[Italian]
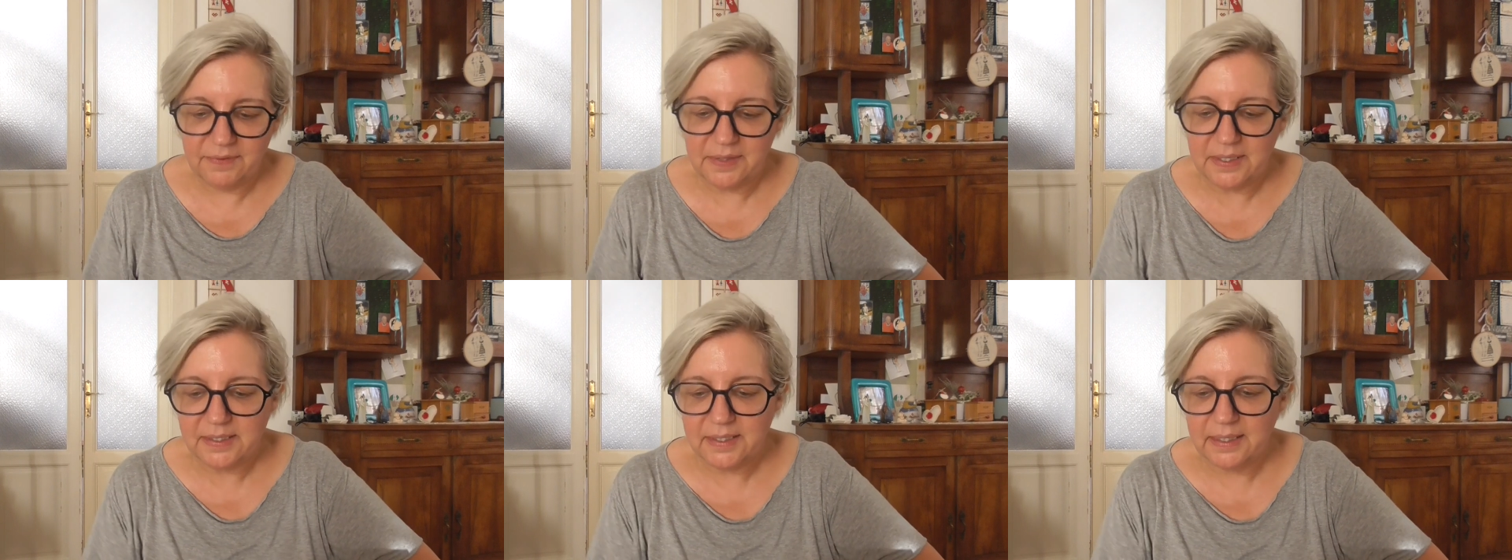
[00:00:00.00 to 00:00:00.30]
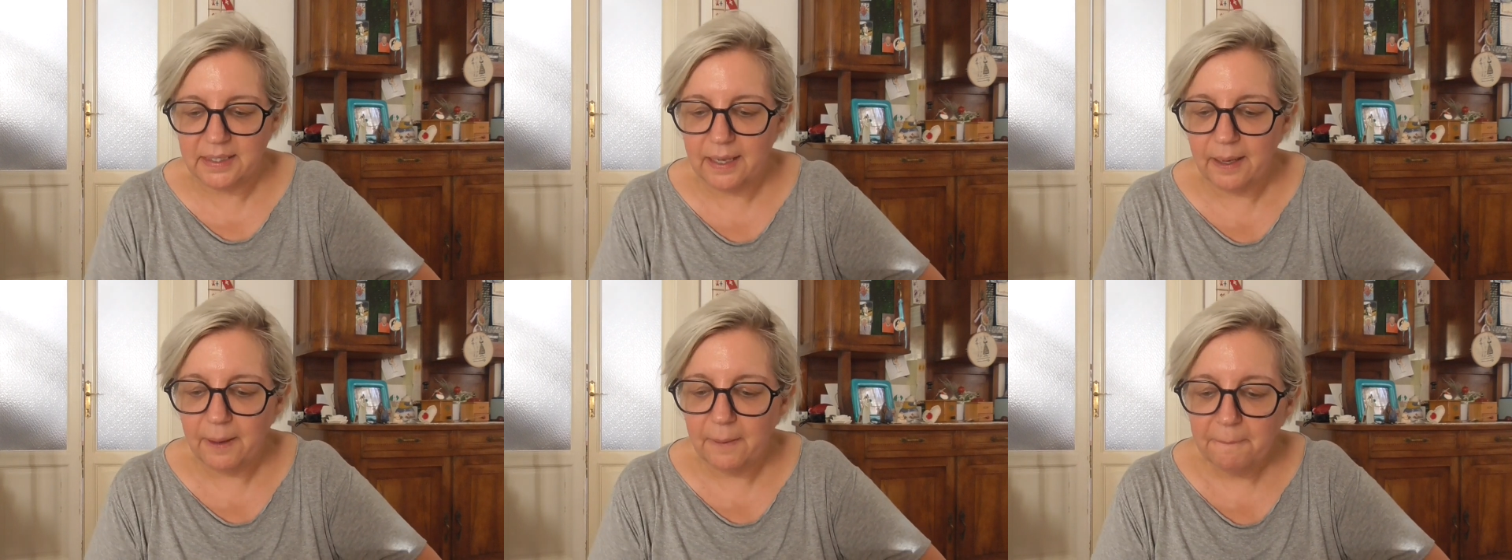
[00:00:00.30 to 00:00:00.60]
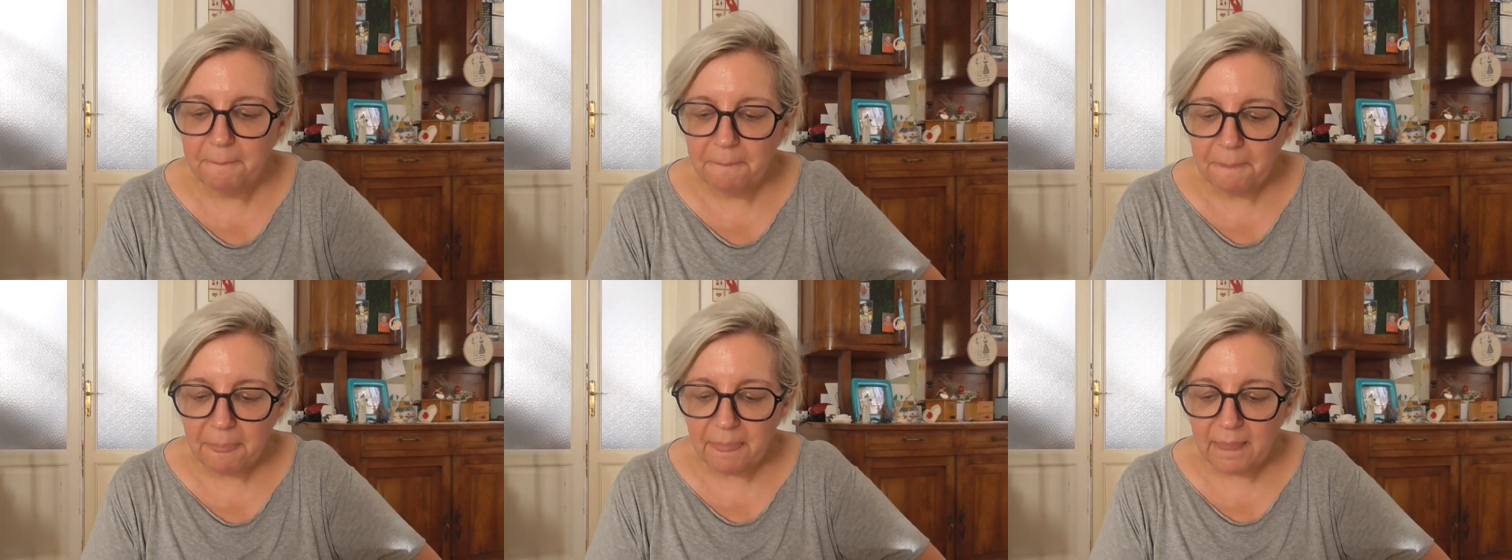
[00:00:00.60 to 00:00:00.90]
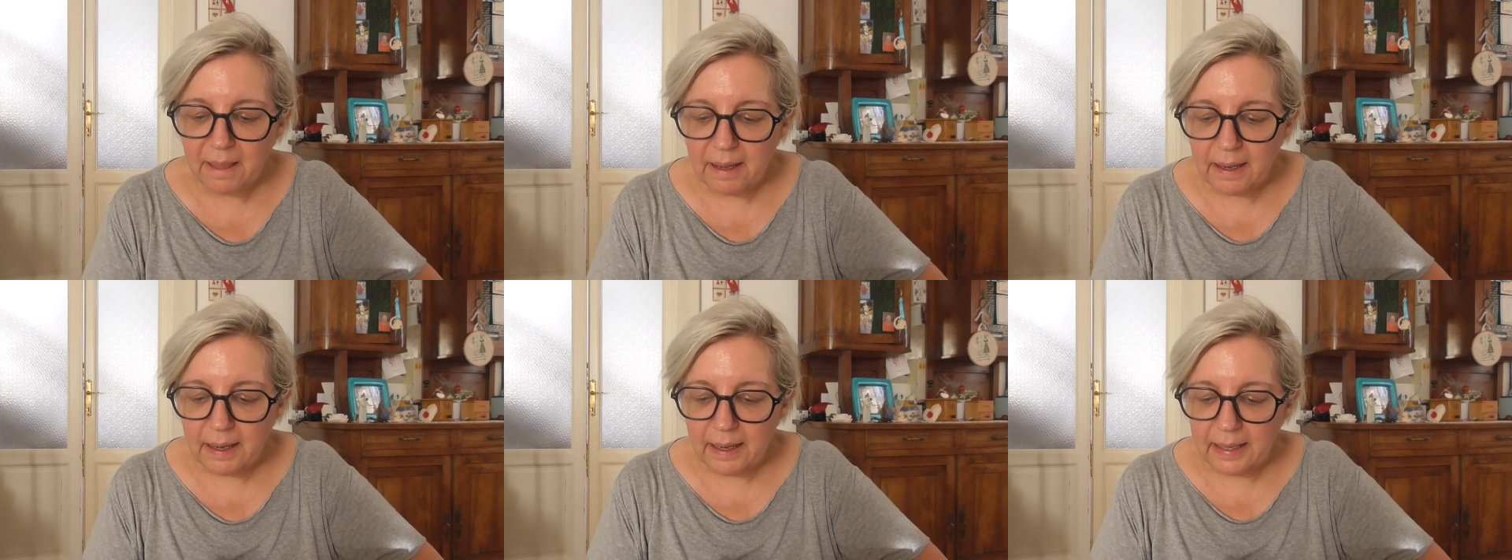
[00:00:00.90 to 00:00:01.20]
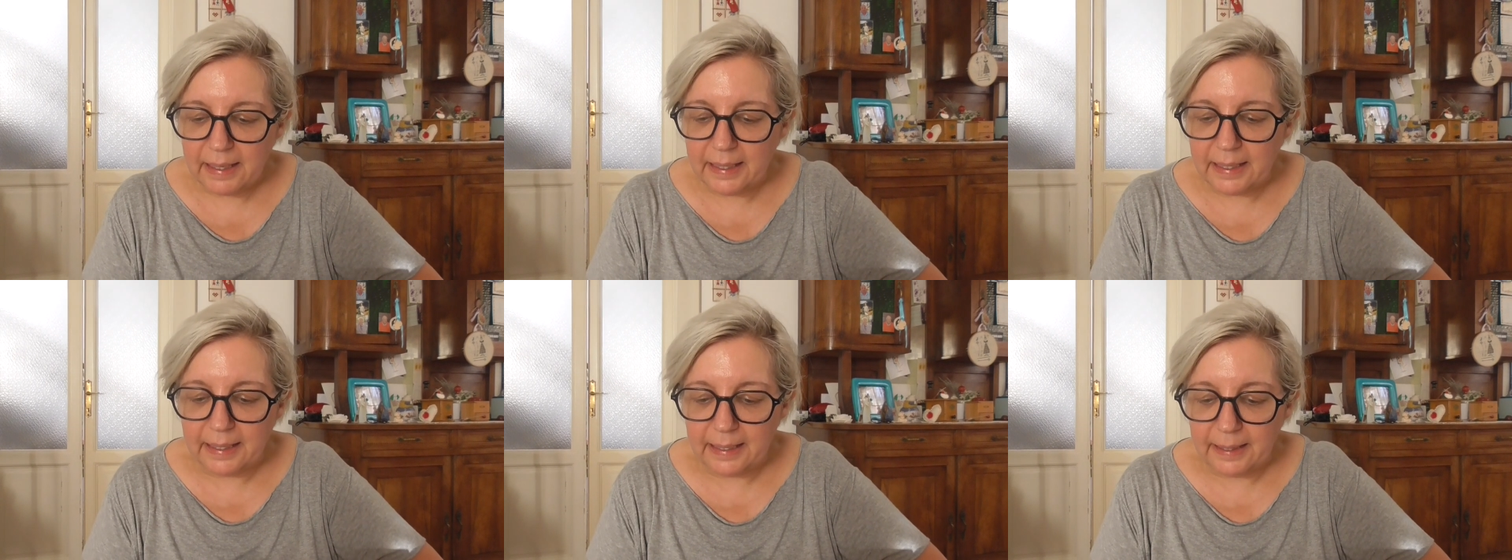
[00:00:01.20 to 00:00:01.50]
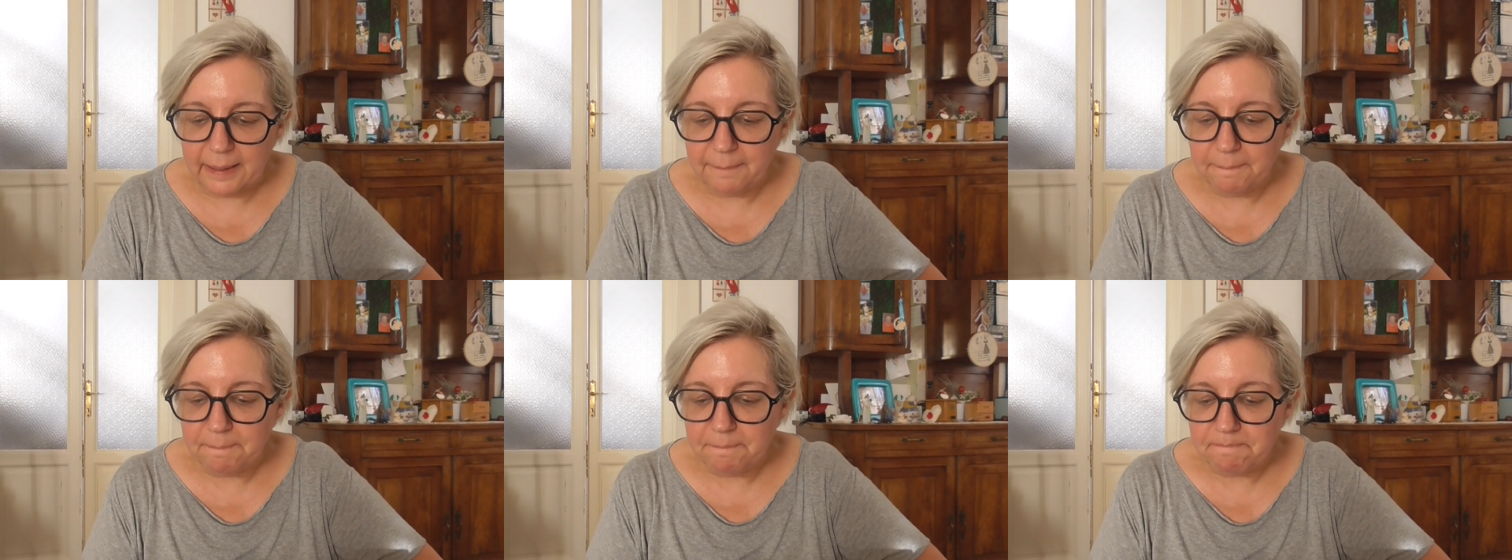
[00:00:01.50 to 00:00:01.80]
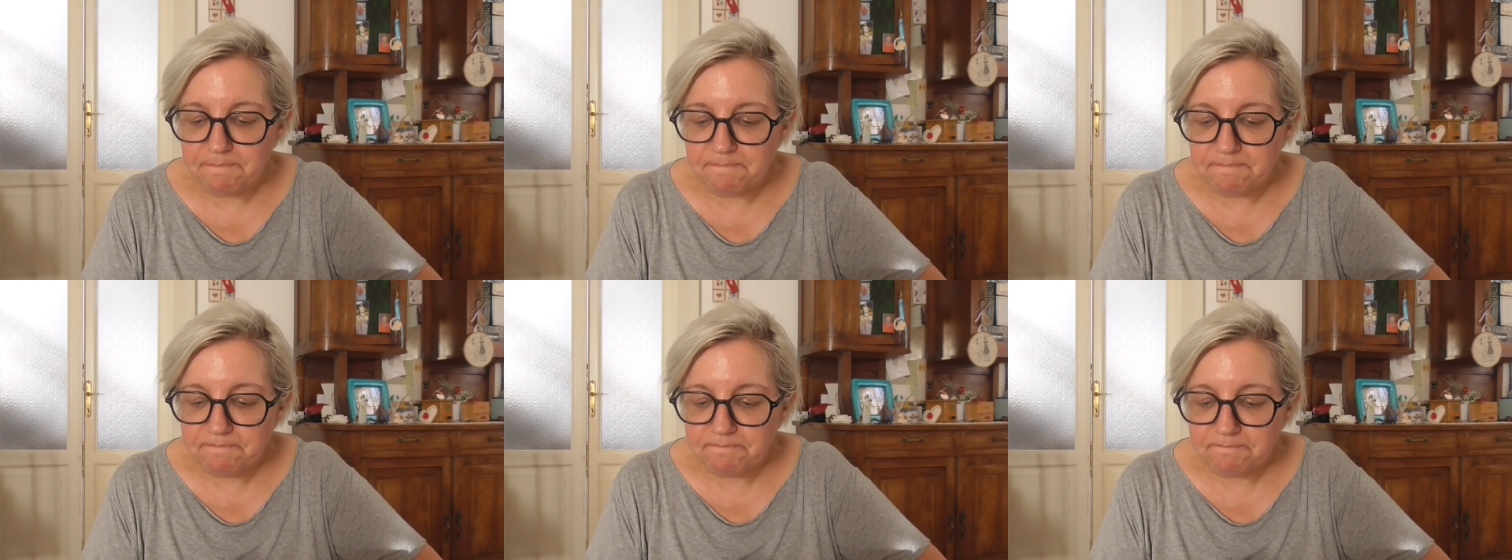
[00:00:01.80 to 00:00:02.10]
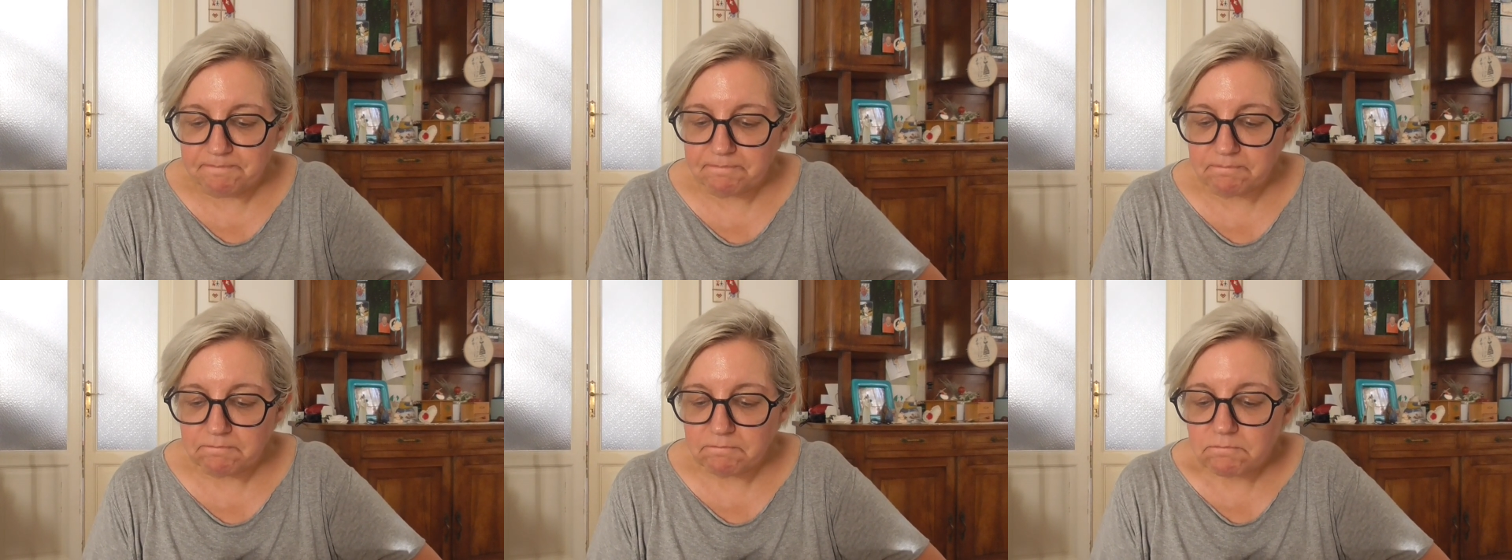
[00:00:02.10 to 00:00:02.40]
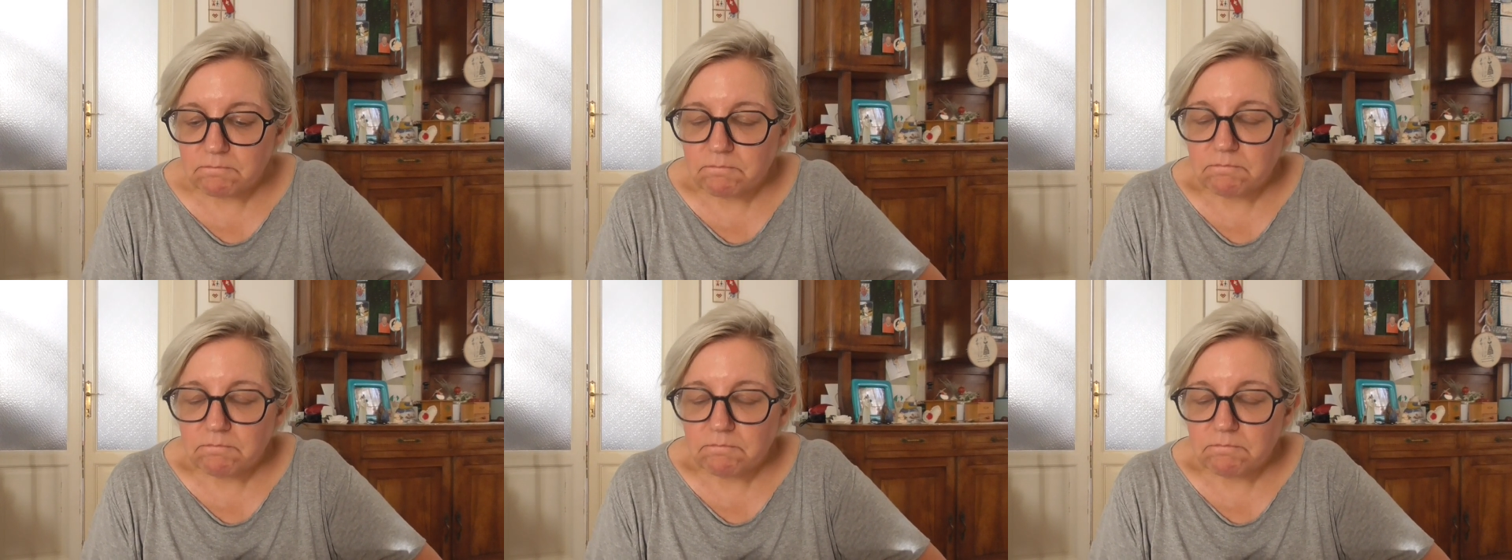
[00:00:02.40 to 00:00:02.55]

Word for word: fisica. E, ehm,